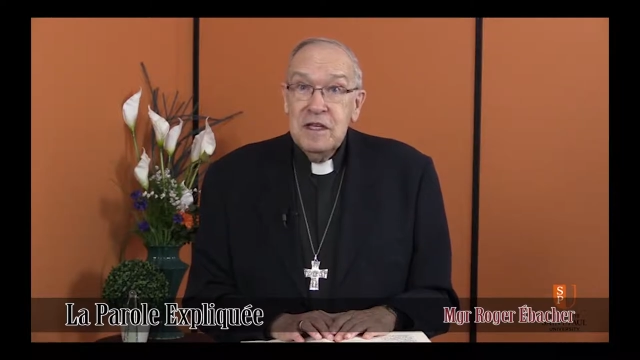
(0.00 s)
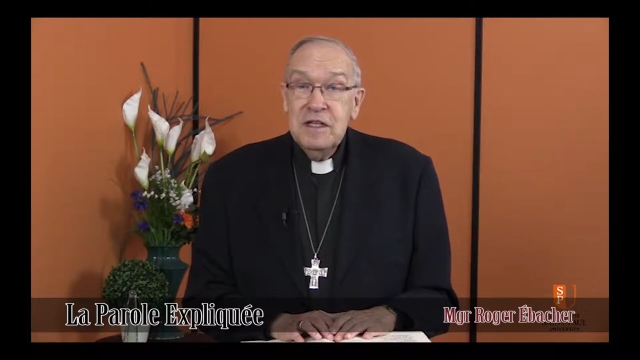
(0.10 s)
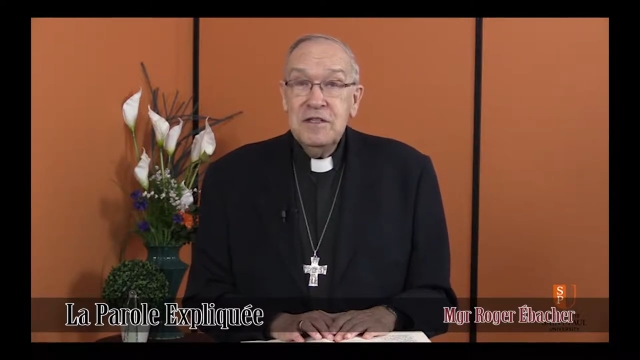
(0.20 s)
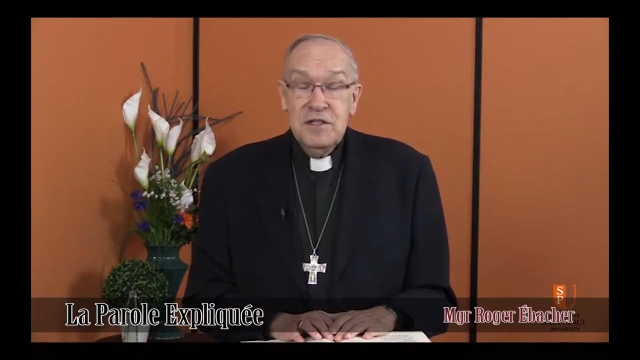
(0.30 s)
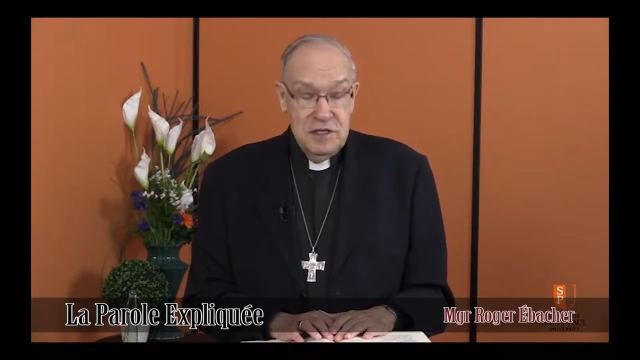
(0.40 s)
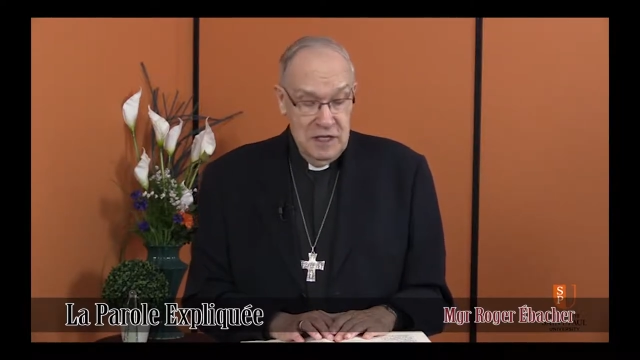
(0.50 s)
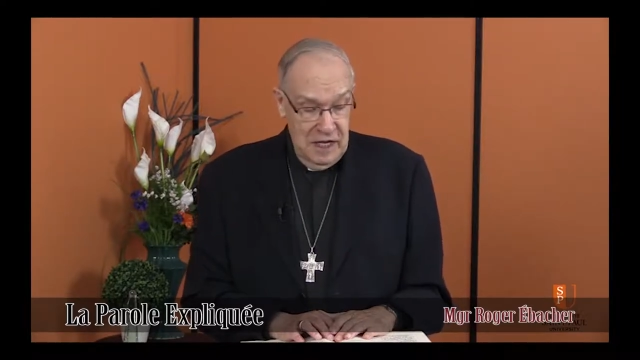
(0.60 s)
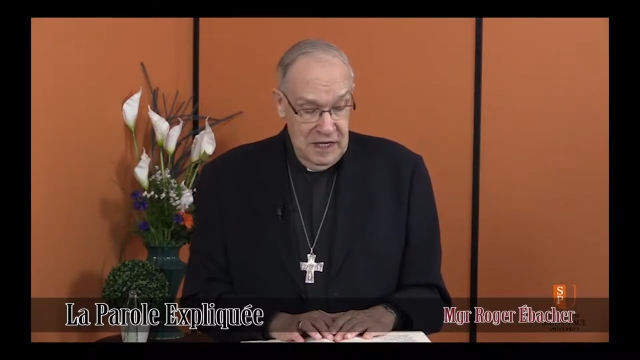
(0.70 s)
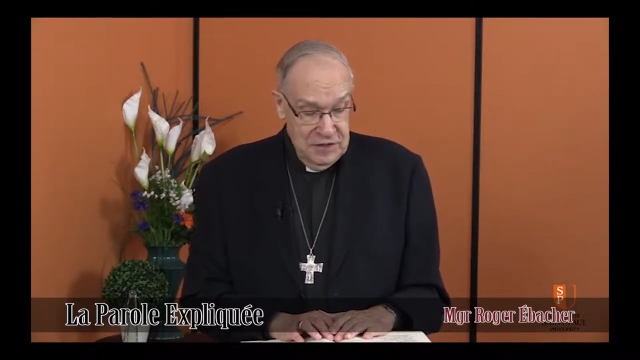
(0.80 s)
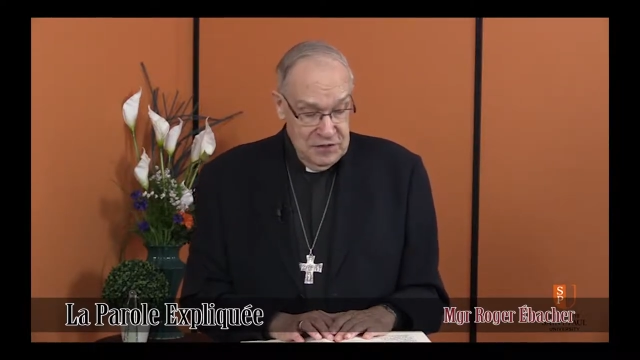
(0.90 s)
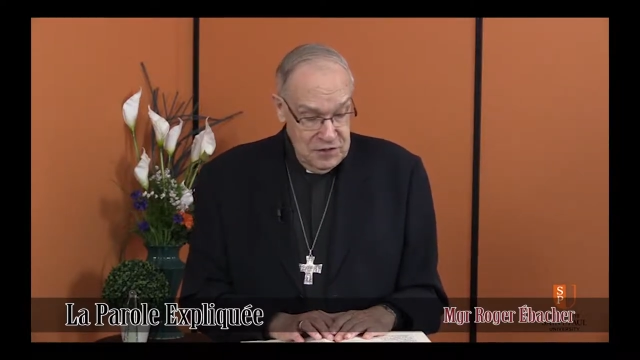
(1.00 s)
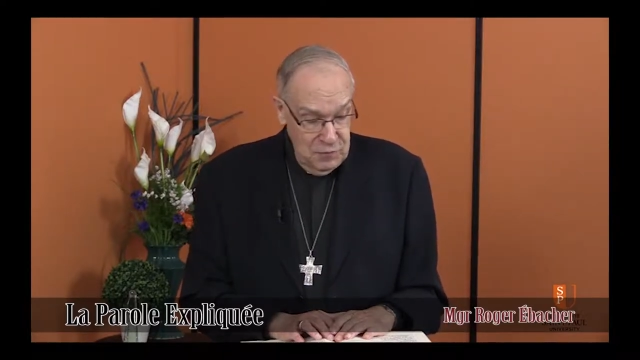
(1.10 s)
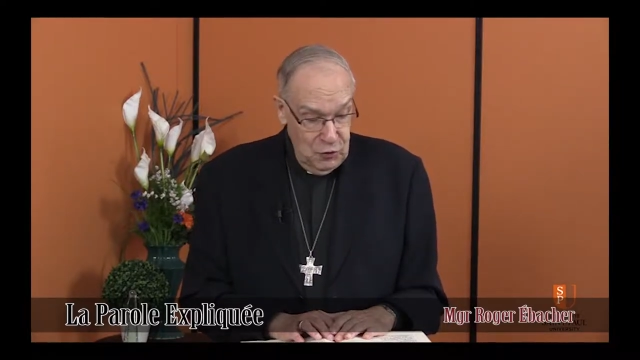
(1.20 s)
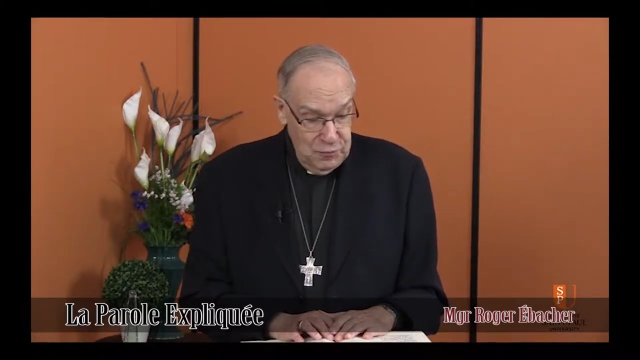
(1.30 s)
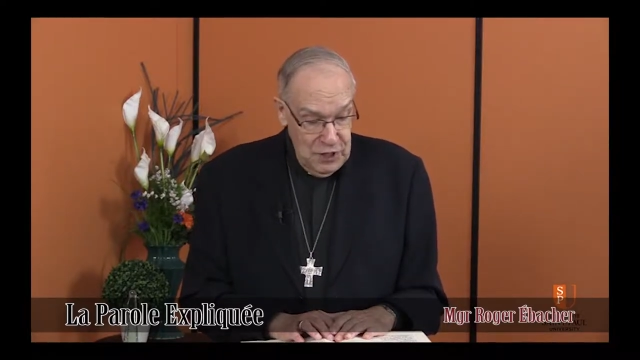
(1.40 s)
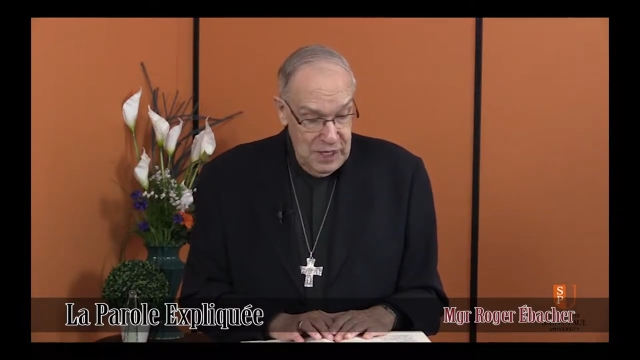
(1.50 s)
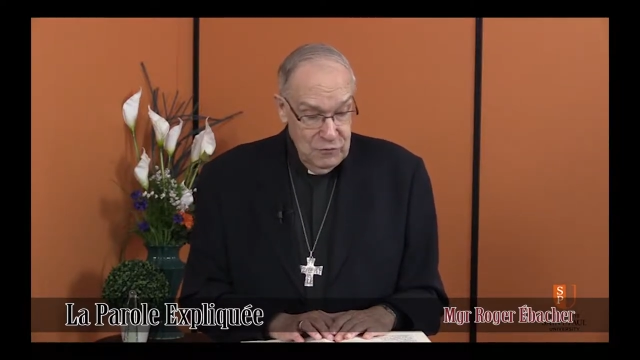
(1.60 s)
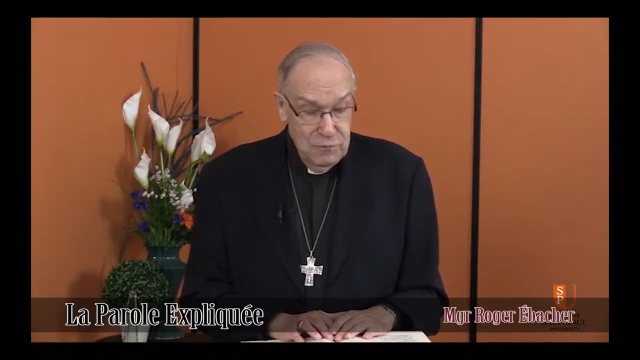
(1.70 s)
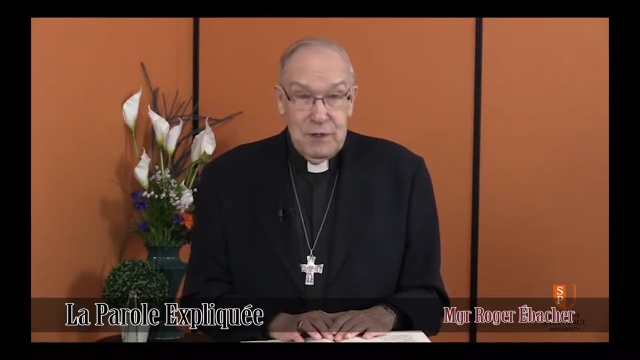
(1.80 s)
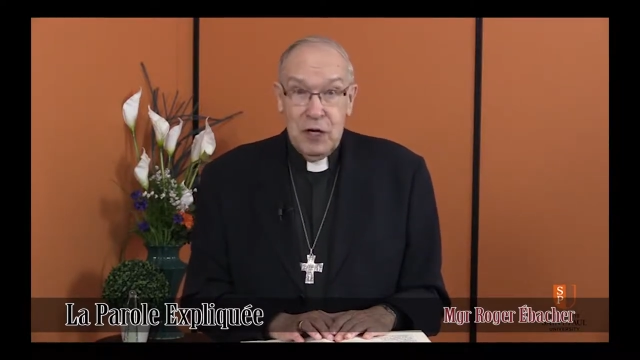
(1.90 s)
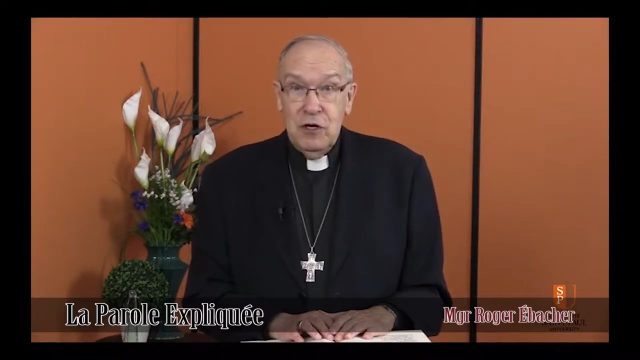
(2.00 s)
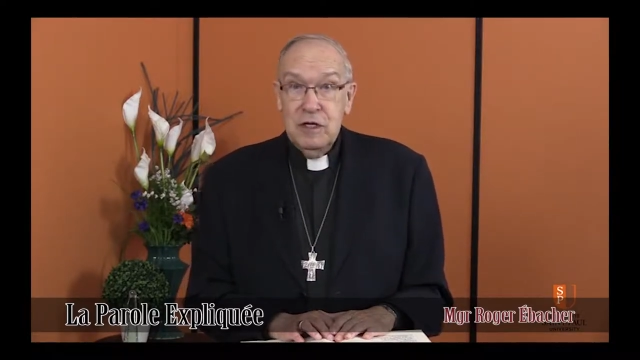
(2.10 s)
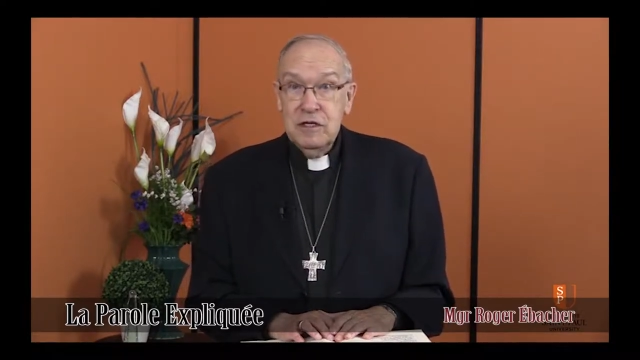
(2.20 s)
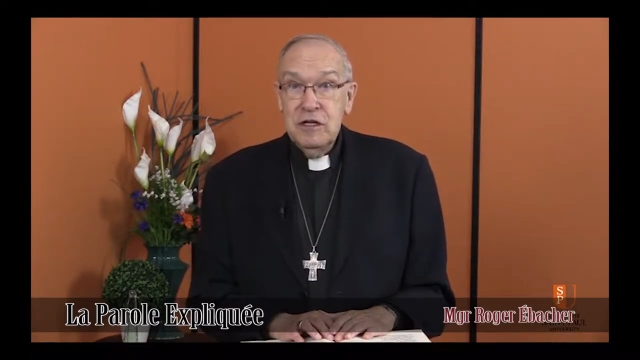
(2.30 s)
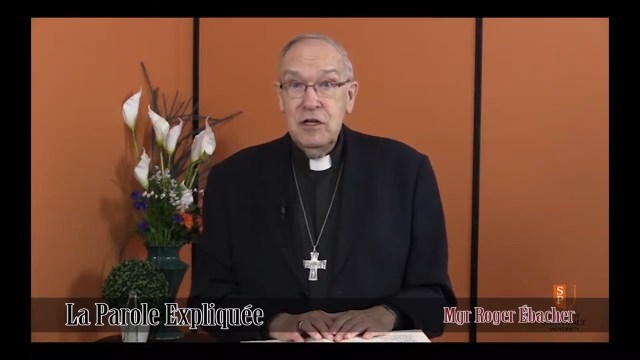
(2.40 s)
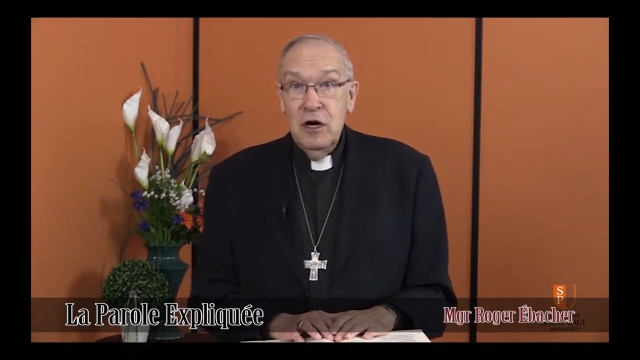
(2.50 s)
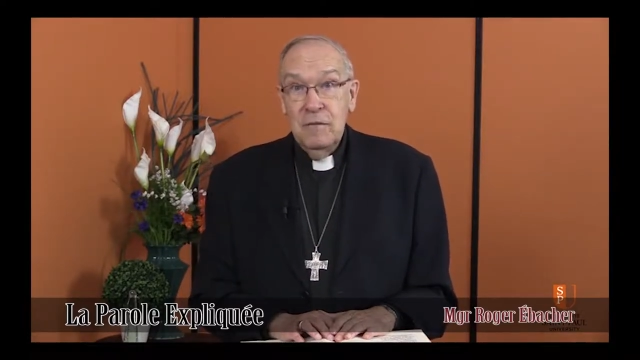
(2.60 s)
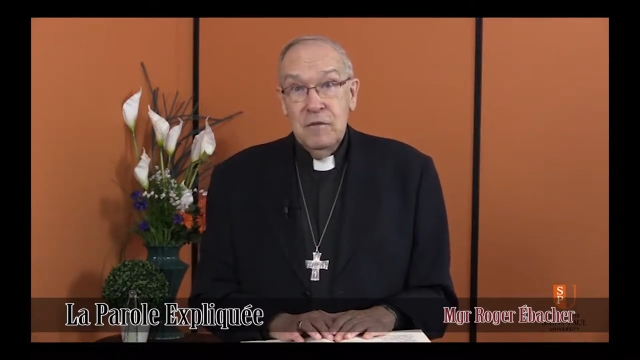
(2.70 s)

il dit à Simon-Pierre une parole qu'il ne